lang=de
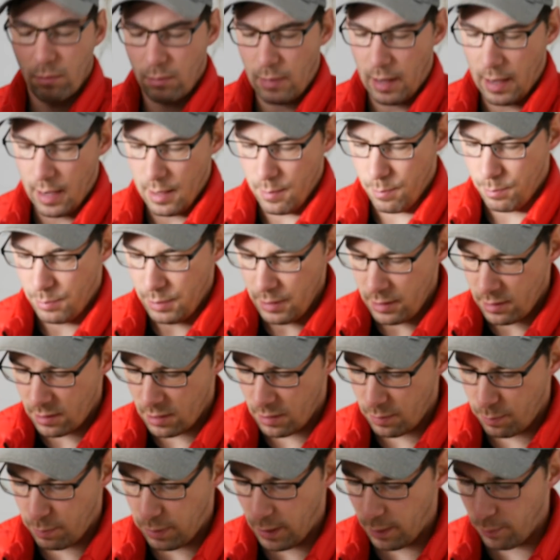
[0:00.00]
einem
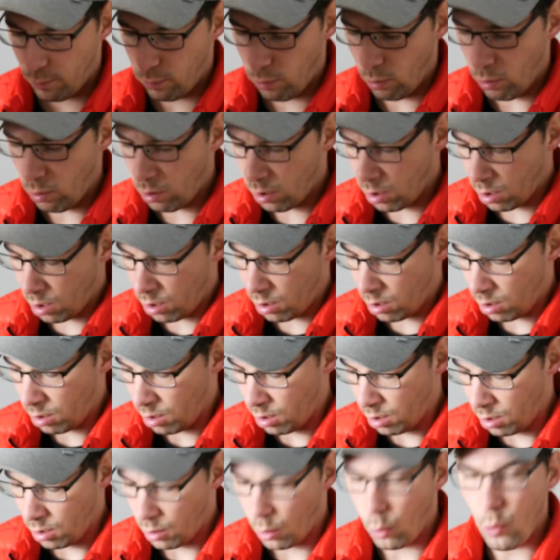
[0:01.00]
Bit, paar Bohrer
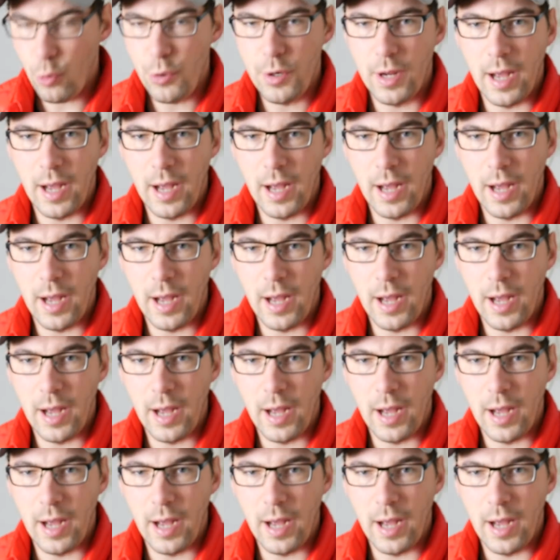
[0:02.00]
und